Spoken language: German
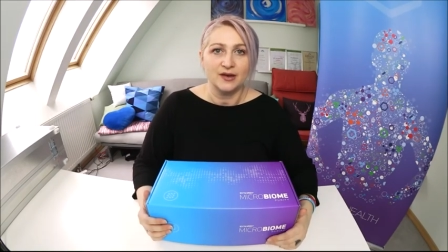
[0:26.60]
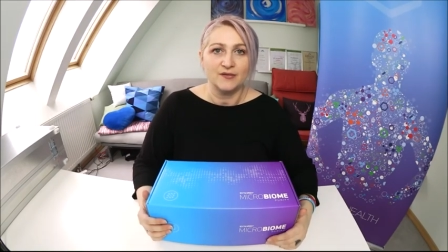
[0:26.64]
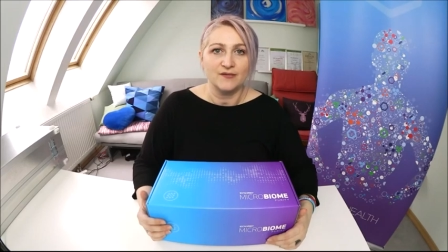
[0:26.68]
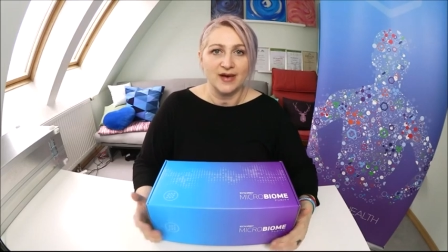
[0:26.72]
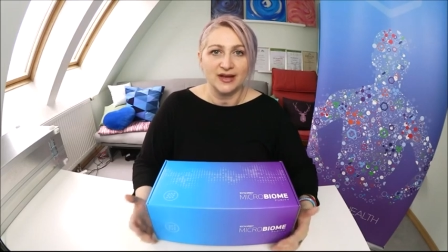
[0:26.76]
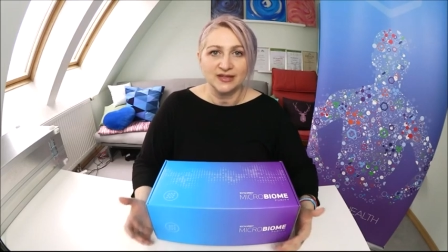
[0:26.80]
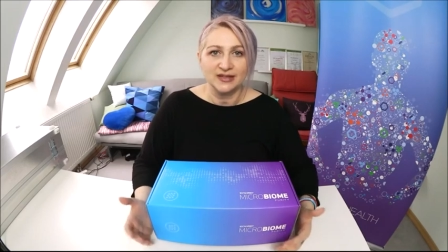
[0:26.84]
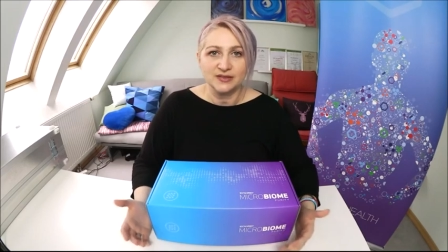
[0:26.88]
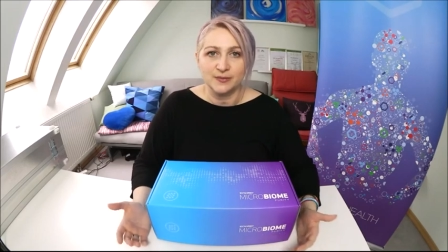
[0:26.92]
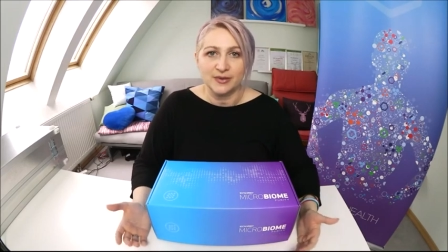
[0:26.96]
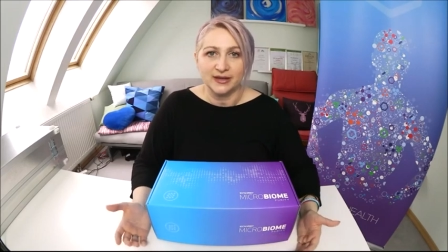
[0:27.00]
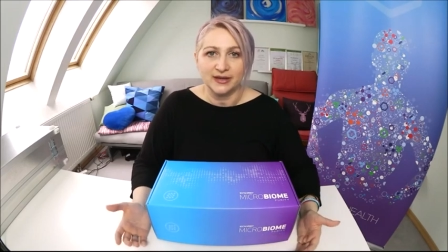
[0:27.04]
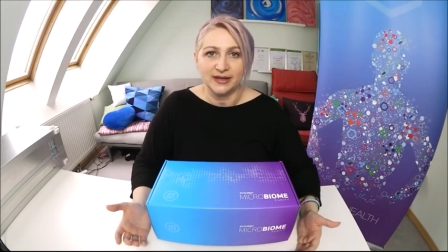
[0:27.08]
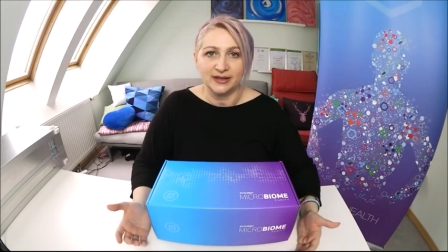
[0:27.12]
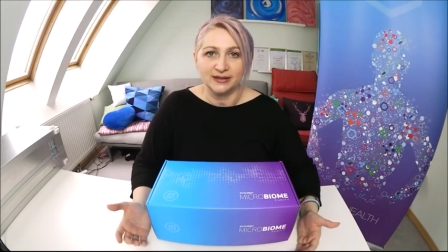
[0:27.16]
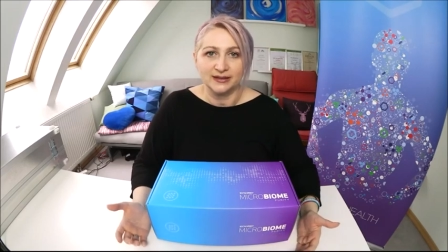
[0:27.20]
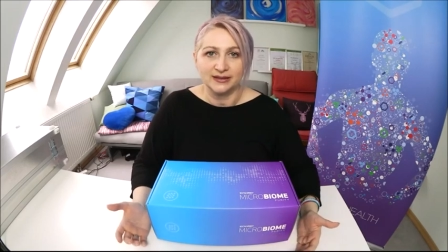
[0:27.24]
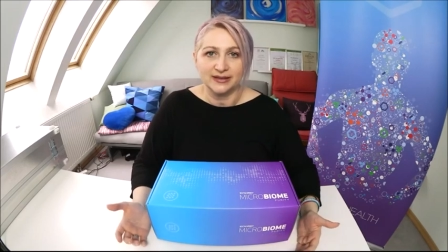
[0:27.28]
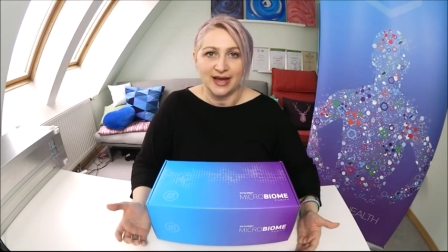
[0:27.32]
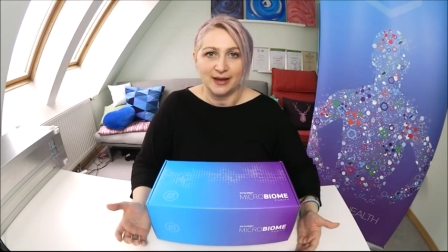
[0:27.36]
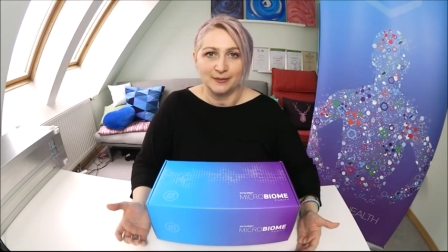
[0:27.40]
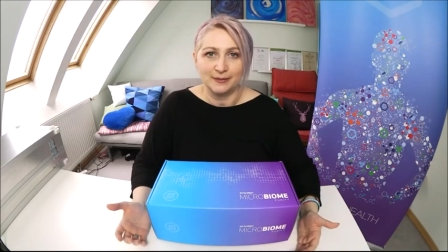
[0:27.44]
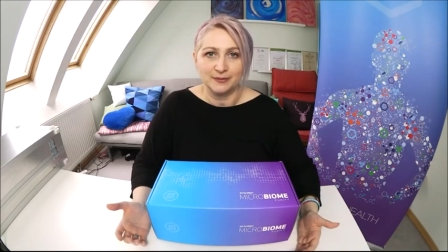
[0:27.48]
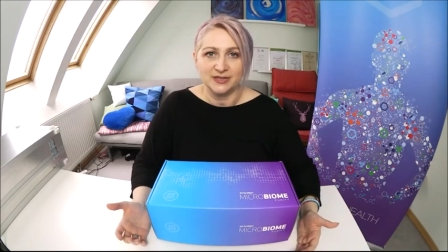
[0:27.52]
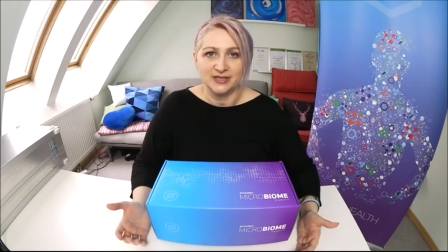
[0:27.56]
was man
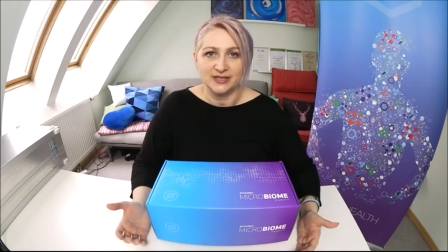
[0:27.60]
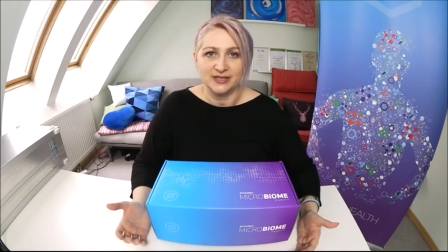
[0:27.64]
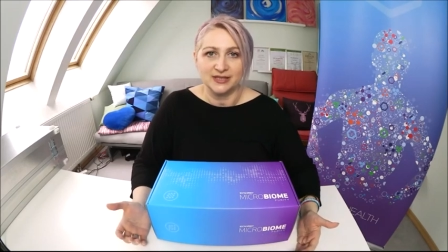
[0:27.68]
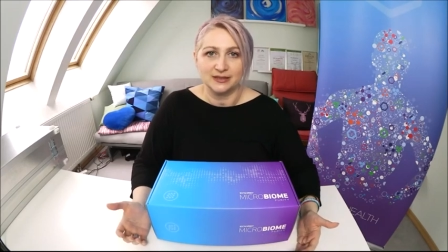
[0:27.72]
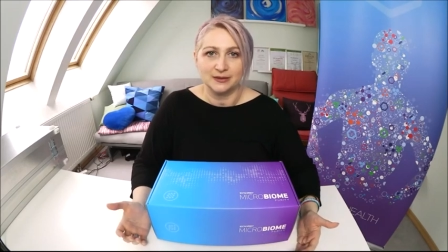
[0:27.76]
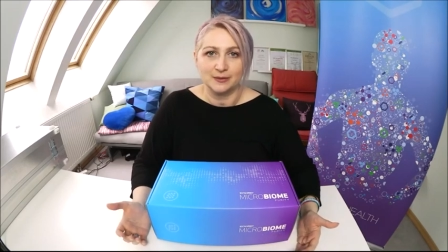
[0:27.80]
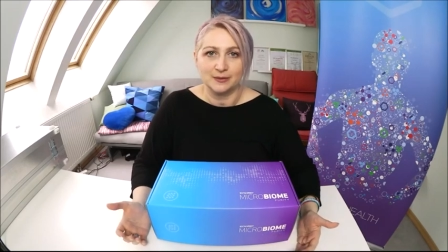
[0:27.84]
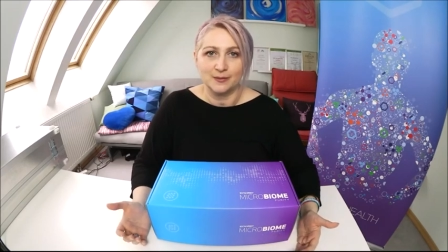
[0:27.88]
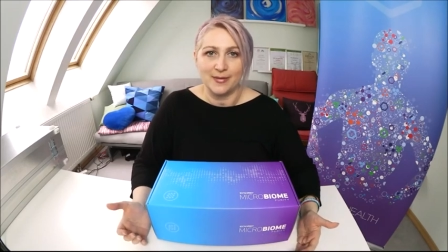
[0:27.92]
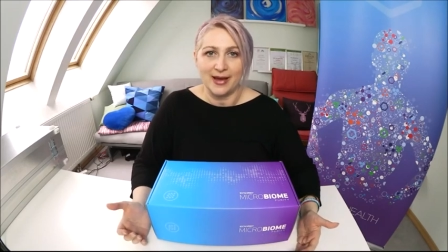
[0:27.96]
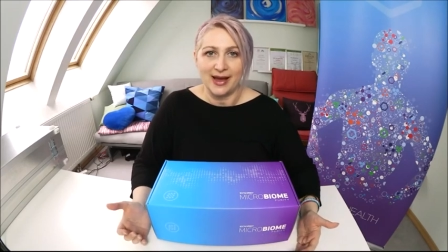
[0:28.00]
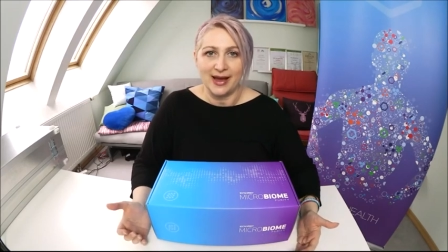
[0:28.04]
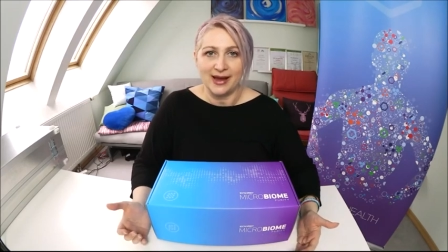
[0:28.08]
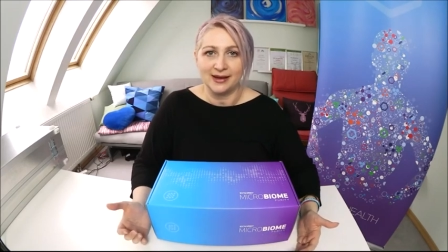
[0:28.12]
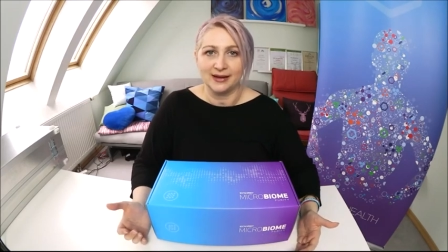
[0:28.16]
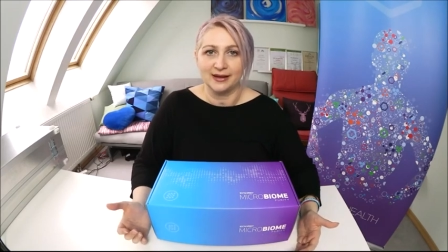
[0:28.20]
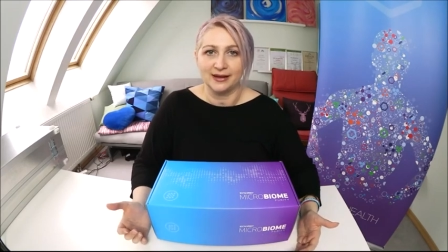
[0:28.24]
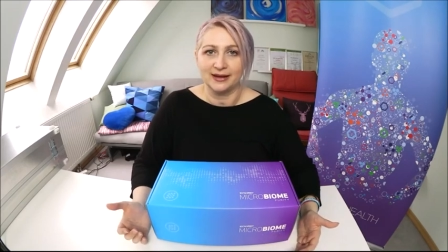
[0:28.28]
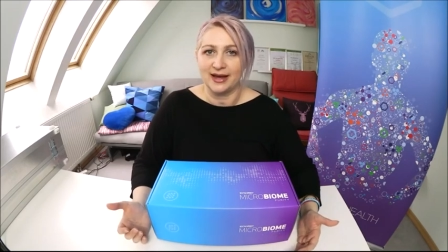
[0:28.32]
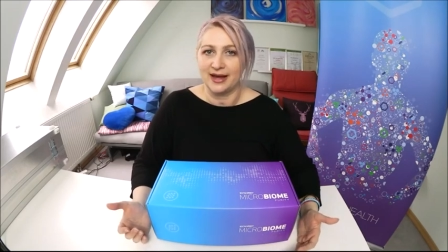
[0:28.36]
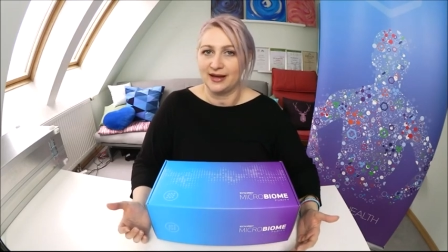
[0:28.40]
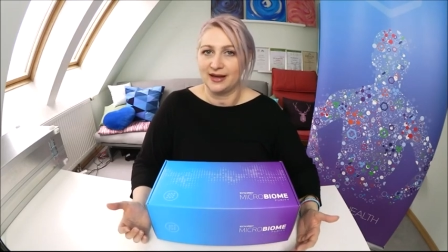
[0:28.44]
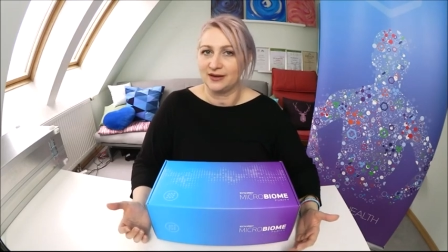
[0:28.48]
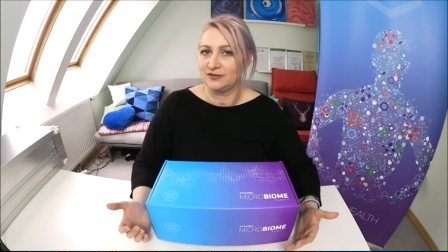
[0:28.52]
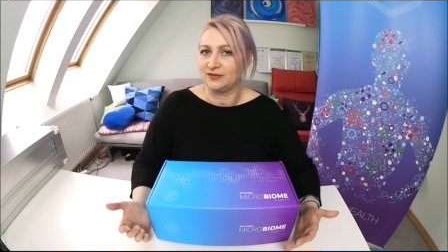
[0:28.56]
an Darmdiäten
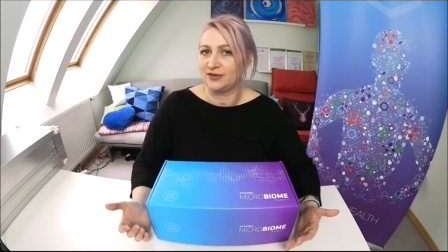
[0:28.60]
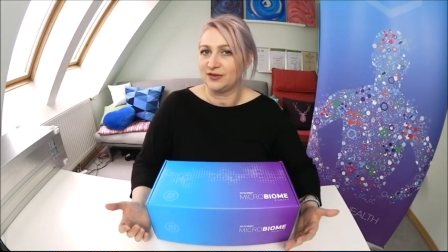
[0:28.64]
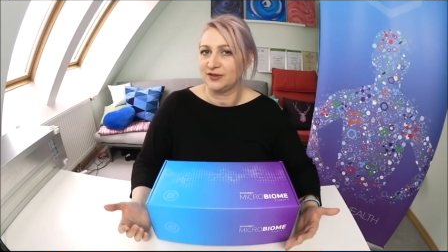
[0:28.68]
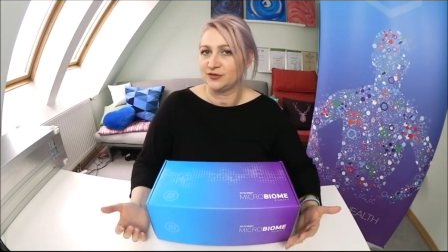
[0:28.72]
machen kann,